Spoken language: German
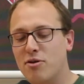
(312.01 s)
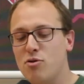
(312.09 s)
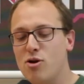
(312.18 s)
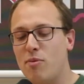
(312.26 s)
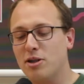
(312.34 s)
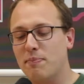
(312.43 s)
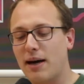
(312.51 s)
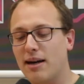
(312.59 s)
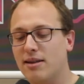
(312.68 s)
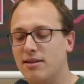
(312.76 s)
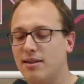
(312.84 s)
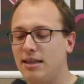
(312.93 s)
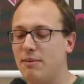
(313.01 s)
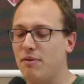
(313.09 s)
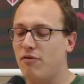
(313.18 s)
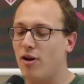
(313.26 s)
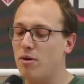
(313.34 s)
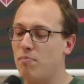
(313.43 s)
Kühlbox prangte
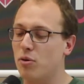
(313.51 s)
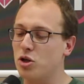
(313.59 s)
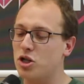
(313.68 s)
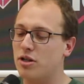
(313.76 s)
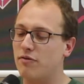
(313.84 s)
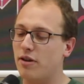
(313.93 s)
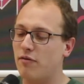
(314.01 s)
liebevoll mit Buntstift